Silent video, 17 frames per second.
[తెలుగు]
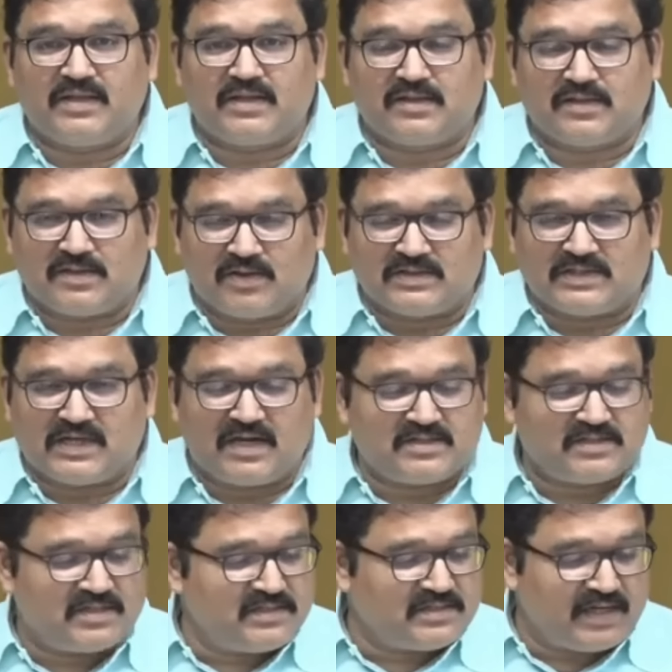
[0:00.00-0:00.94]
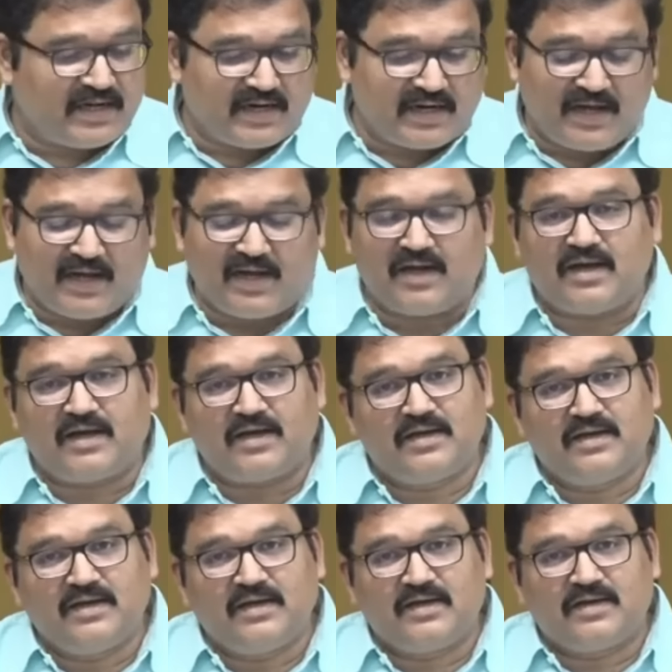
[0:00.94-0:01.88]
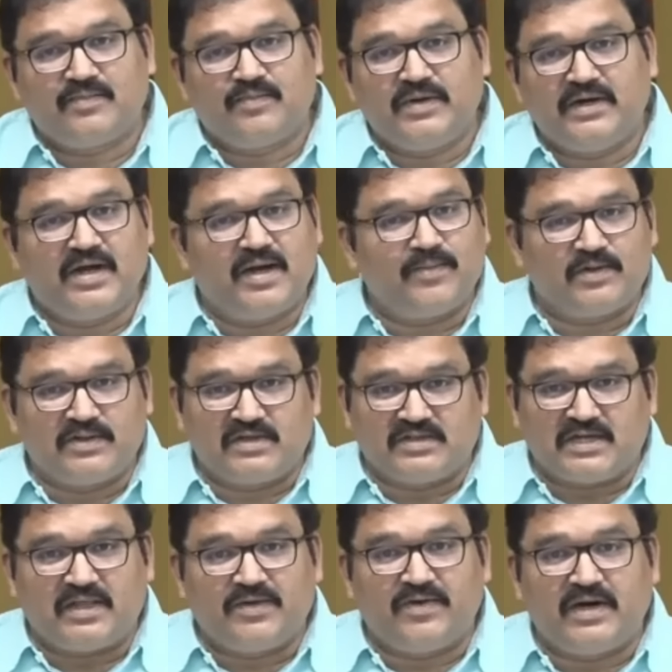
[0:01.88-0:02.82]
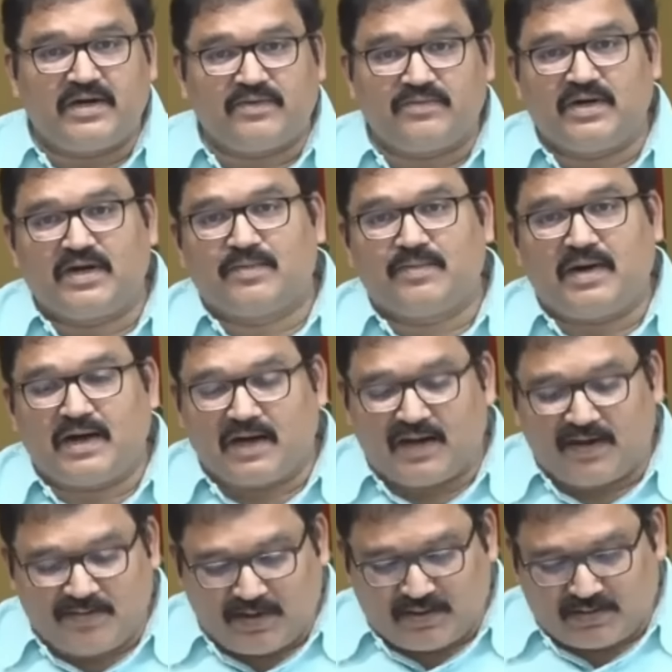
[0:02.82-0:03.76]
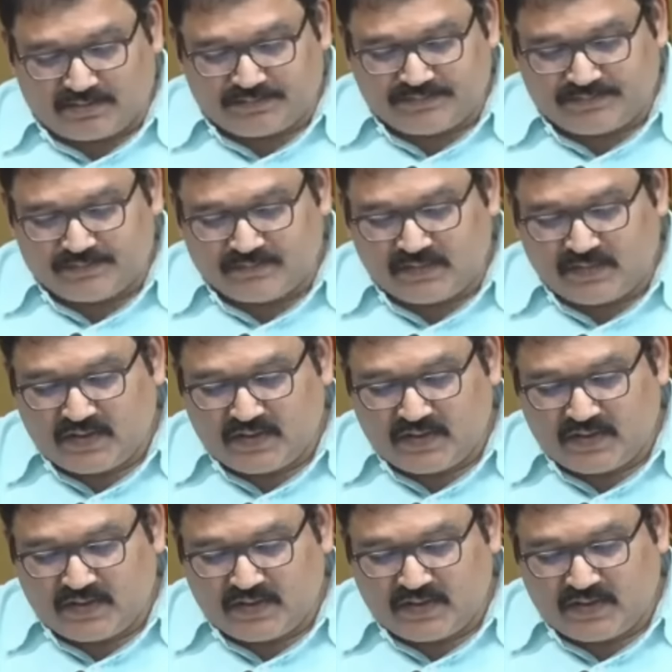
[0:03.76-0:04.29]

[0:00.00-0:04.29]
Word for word: నిబద్ధతతో చాలా సిన్సియర్గా మీడియా ముందు చదివేయటం వీళ్ళకి బాగా అలవాటు